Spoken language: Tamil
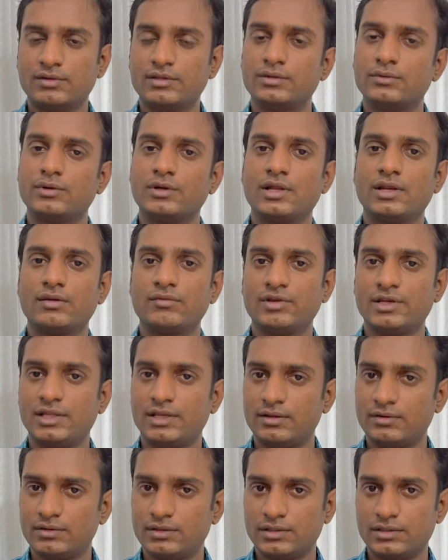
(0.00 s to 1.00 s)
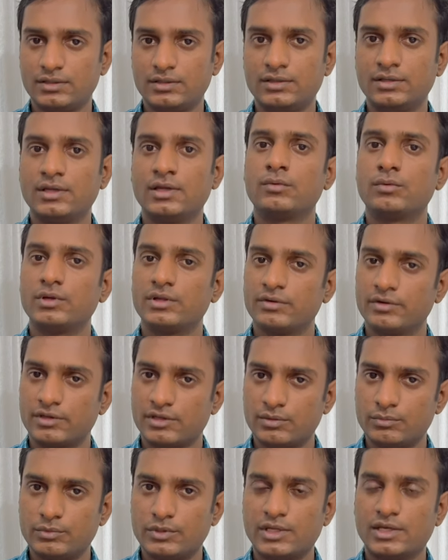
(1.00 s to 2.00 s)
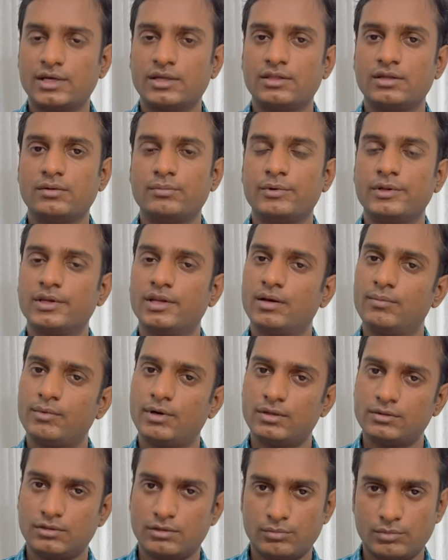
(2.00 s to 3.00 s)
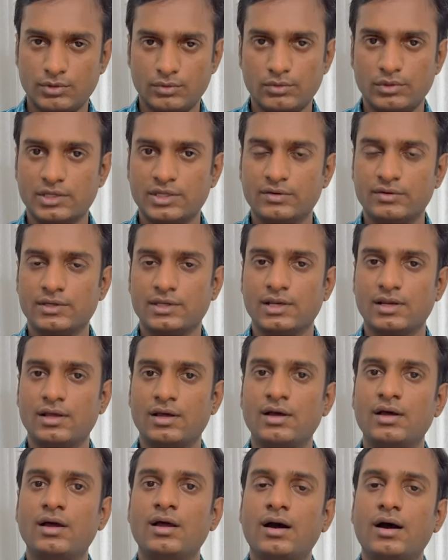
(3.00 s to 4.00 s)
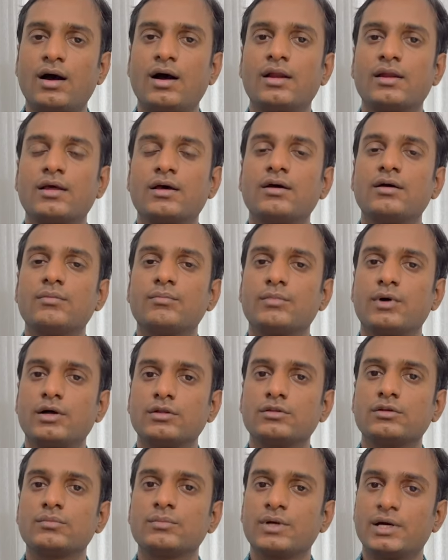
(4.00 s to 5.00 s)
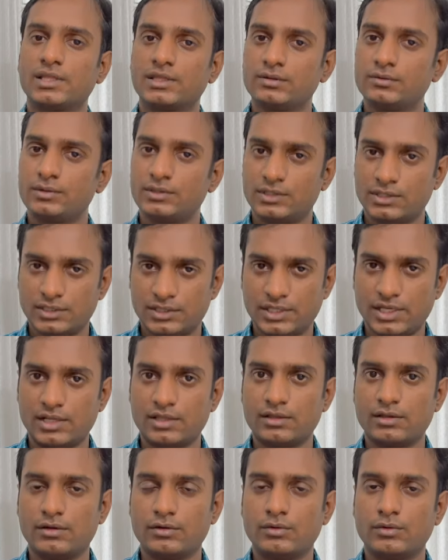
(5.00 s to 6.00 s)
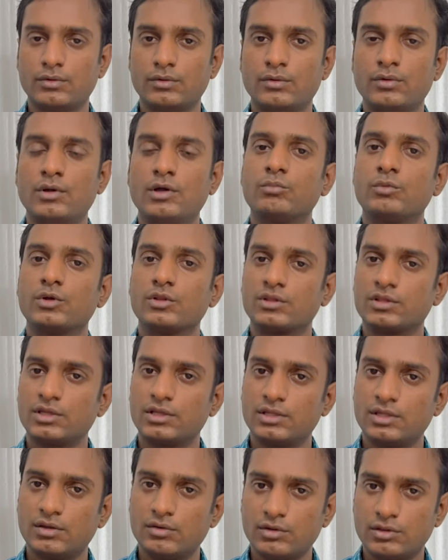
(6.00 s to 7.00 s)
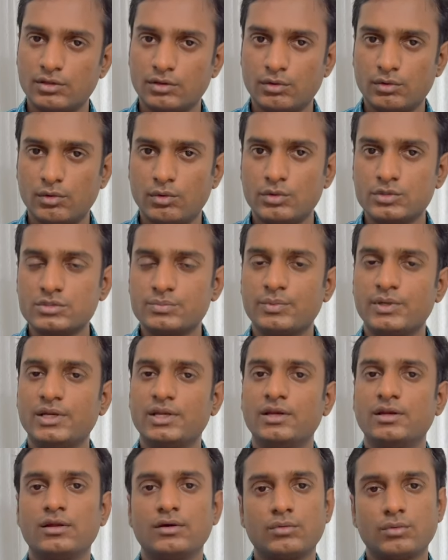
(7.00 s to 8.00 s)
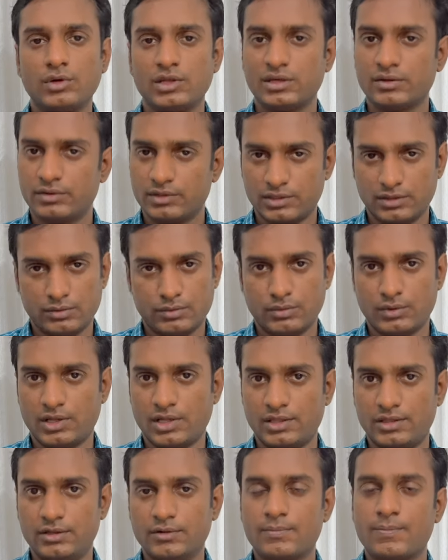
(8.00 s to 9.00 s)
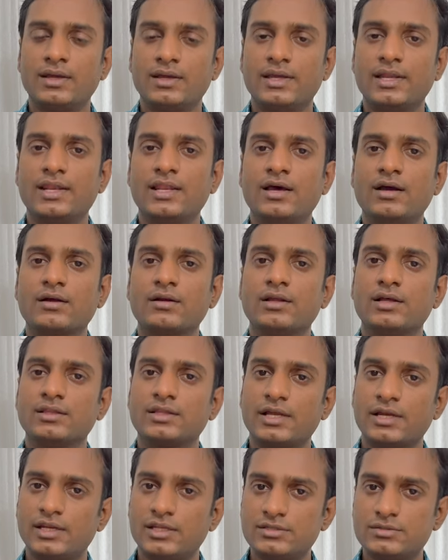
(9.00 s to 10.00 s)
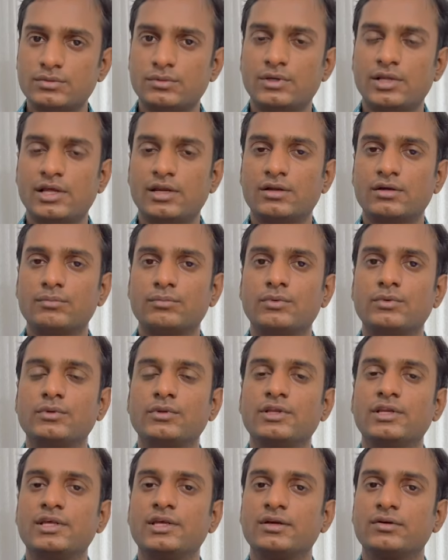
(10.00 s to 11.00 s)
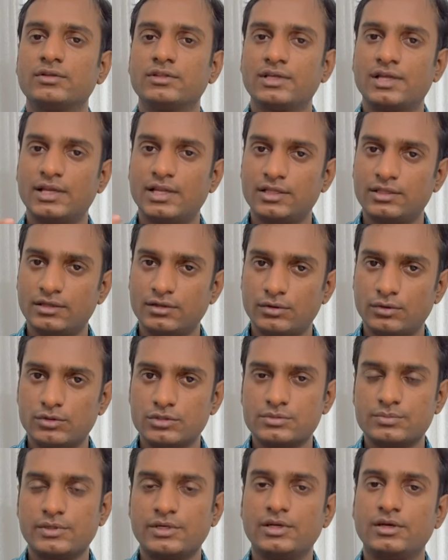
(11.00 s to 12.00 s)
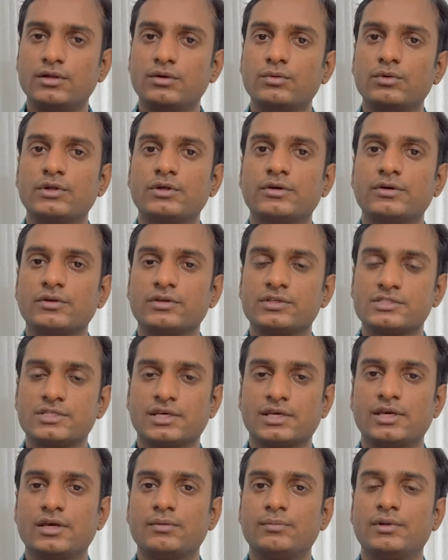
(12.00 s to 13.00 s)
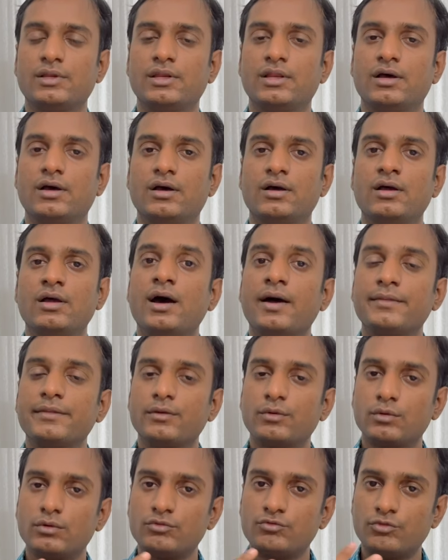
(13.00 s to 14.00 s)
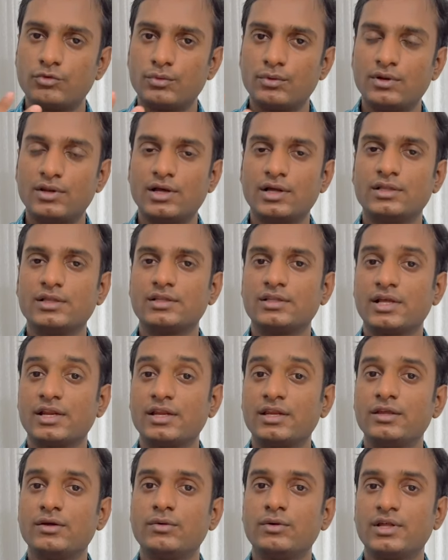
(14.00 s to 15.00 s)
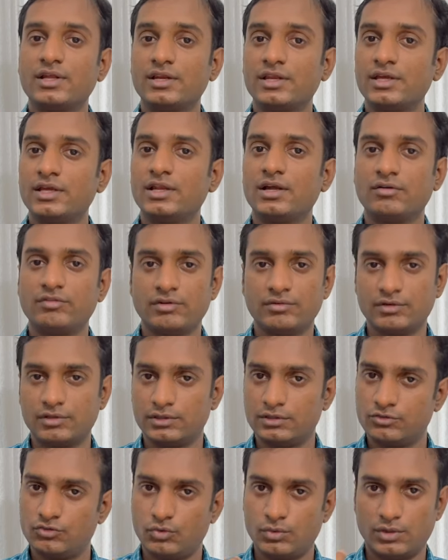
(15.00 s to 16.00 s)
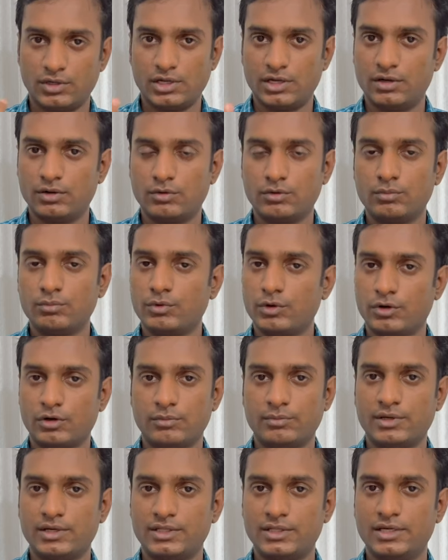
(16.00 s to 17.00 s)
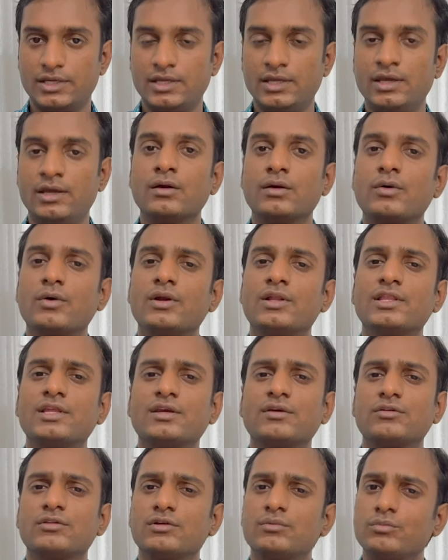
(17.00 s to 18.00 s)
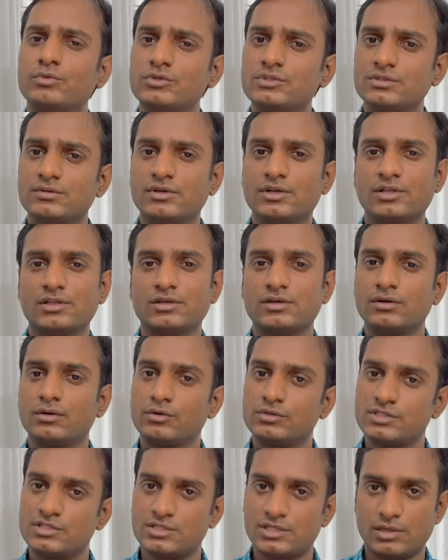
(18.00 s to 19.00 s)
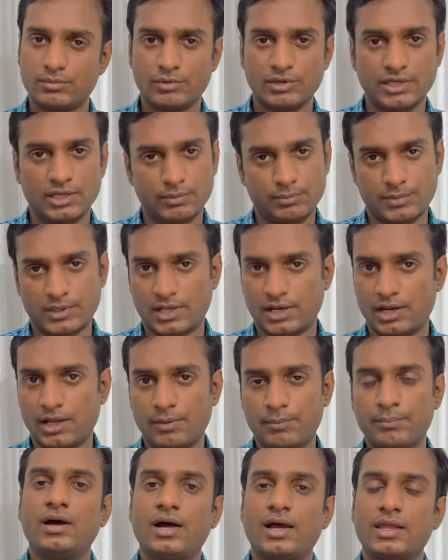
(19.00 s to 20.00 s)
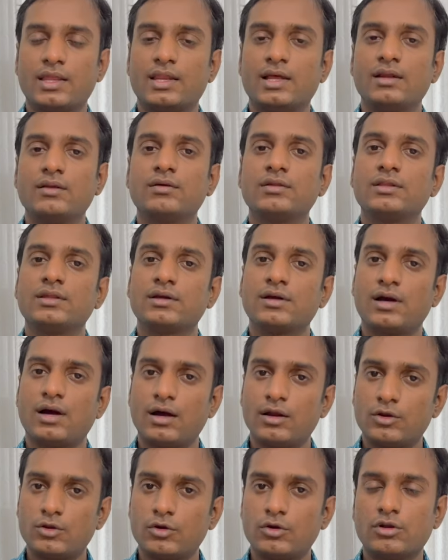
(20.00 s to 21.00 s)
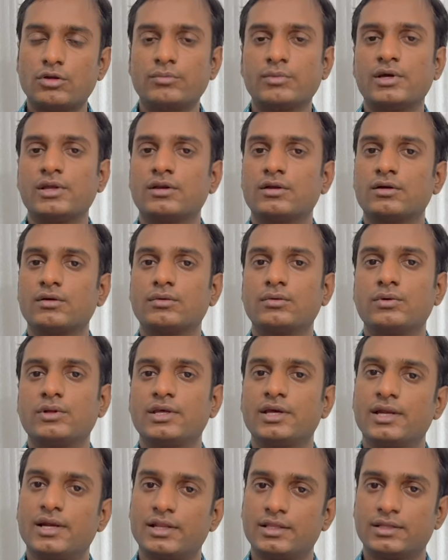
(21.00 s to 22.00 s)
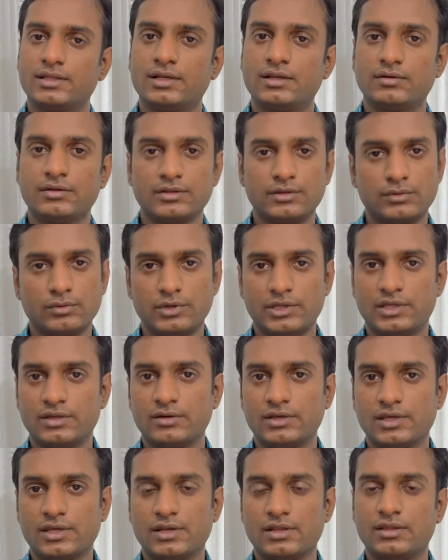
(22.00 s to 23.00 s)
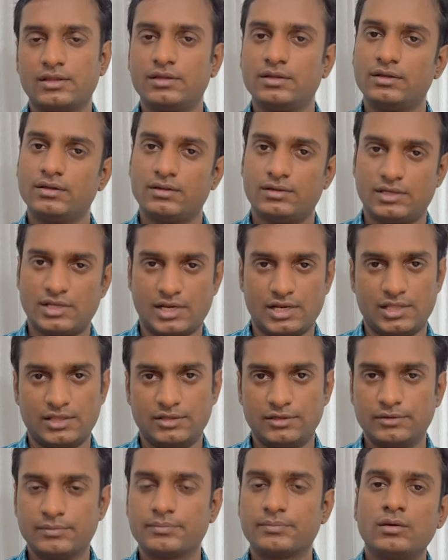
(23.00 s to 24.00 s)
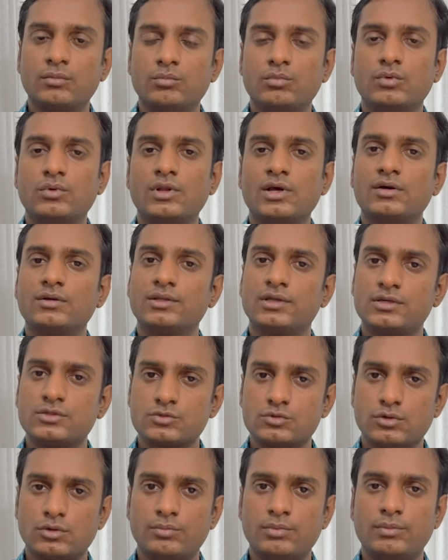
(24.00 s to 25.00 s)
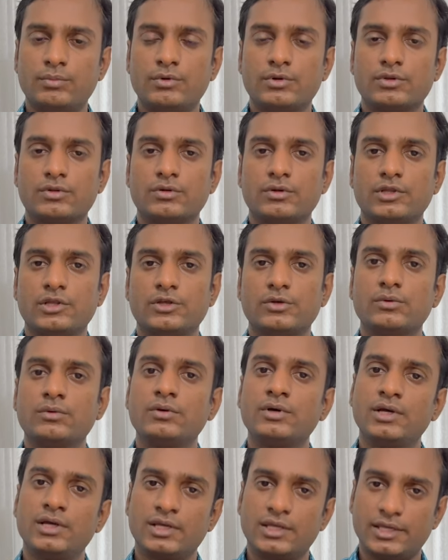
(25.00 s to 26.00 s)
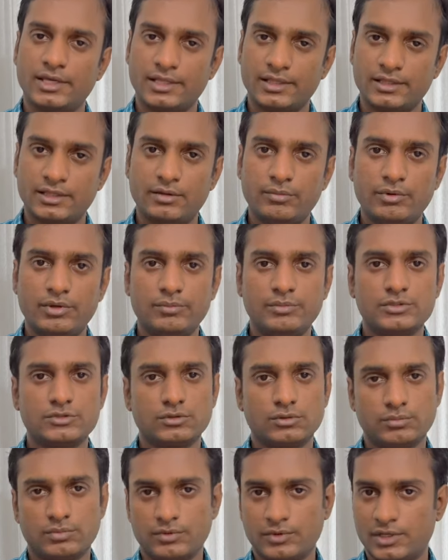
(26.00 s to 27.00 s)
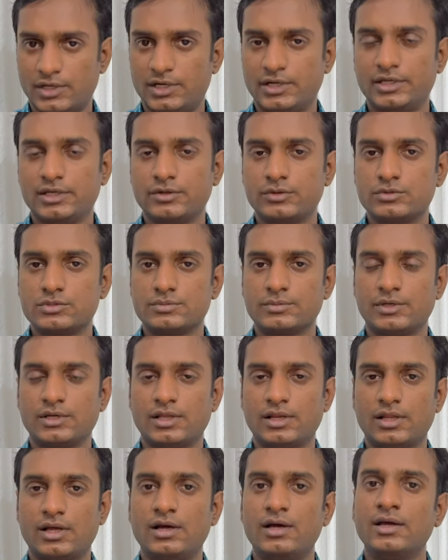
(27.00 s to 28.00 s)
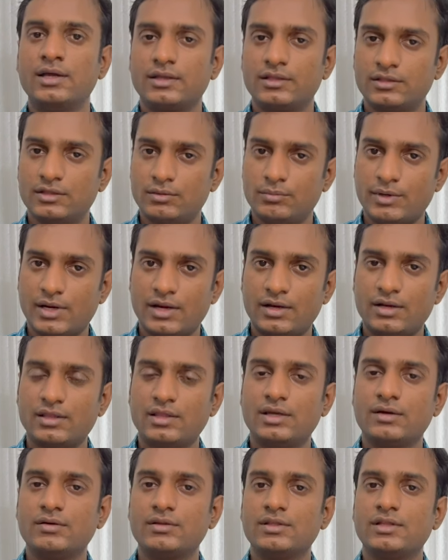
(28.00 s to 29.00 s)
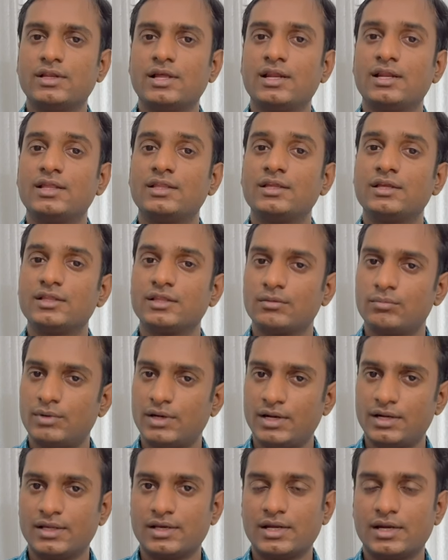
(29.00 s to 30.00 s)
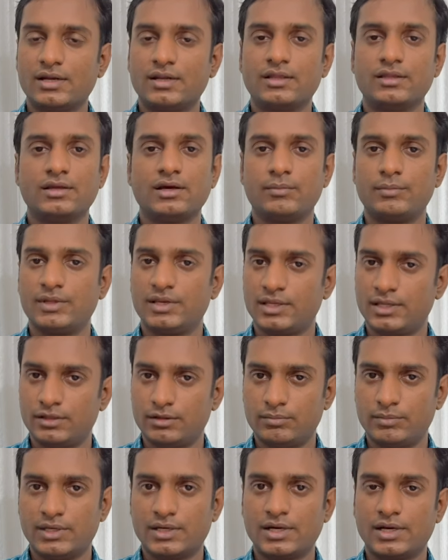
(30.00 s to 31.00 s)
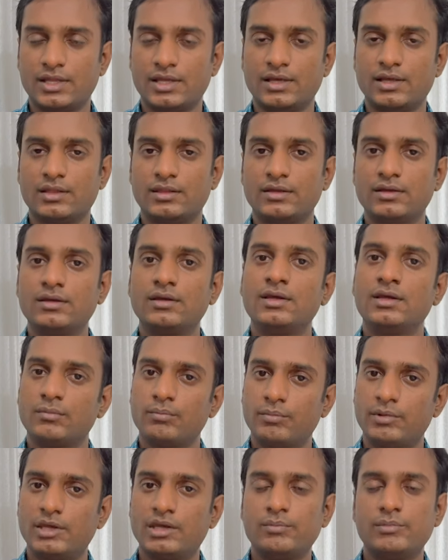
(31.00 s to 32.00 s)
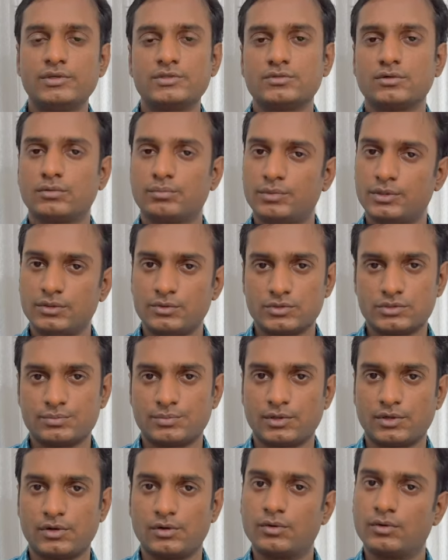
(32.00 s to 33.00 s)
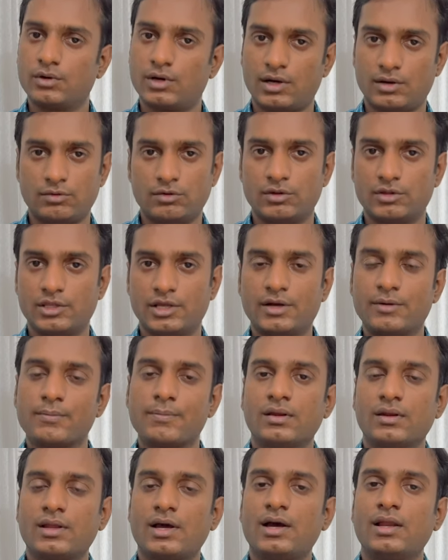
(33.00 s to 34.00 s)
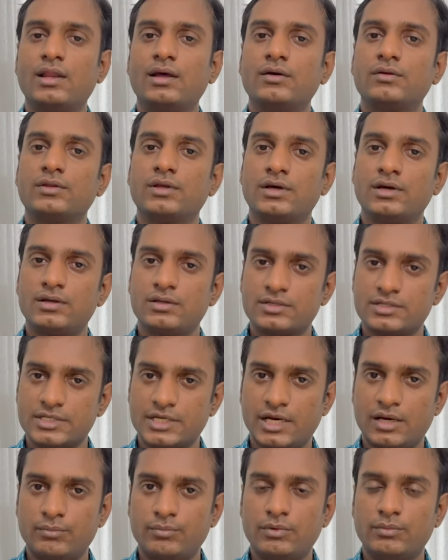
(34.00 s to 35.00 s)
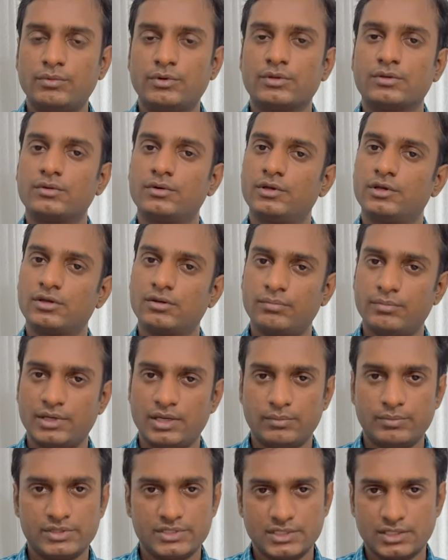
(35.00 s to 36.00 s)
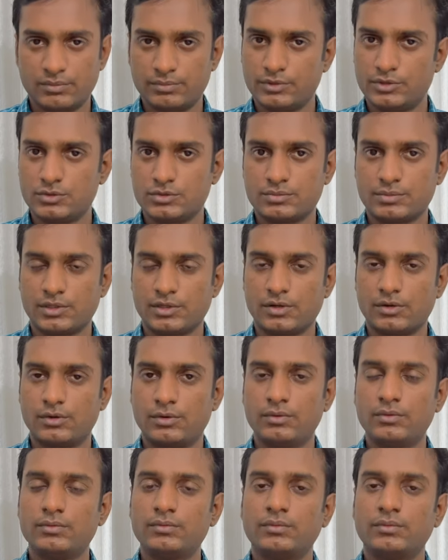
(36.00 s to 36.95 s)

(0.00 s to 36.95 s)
வந்து உங்களால் வெளியில் வந்து குளிக்க வைக்க முடியாது அப்படின்னா பாத்ரூமில் குளிக்க வைக்கலாம் ஆனால் பாத்ரூம் கதவு வந்து திறந்துருக்கணும் மொத்தத்தையும் வந்து க்ளோஸ் பண்ணிவிட்டு குளிக்க வைக்கக்கூடாது என்ன ஆகுனா தண்ணி சூடாக இருக்கும்போது நீங்கள் வந்து எல்லாத்தையும் க்ளோஸ் பண்ணிவிட்டு குளிக்க வச்சிங்க அப்படின்னா அந்த ரூம் ஃபுல்லாக அந்த தண்ணியோட நீராவி வந்து ஃபுல்லாக இருக்கும் புகை மாதிரி குழந்தைக்கு வந்து மூச்சு விடுறதுக்கு கொஞ்சம் சிரமம் ஏற்படலாம் அதனால் வந்து காற்றோட்டமாக இருக்கக்கூடிய இடத்துல வந்து குளிக்க வைக்கிறது நல்லது மூணாவதாக சோப்பை பொறுத்த வரைக்கும் எந்த பேபி சோப் வேணாலும் நீங்கள் யூஸ் பண்ணலாம் இந்த பிராண்டு தான் வந்து நல்லது இந்த பிராண்டு கெட்டது அப்படின்னு எதுவுமே கிடையாது பேபி சோப்பு யூஸ் பண்ணணும் அவ்வளோதான் நாலாவதாக ஷாம்பு பொறுத்த வரைக்கும் பேபி ஷாம்பு யூஸ் பண்ணணும்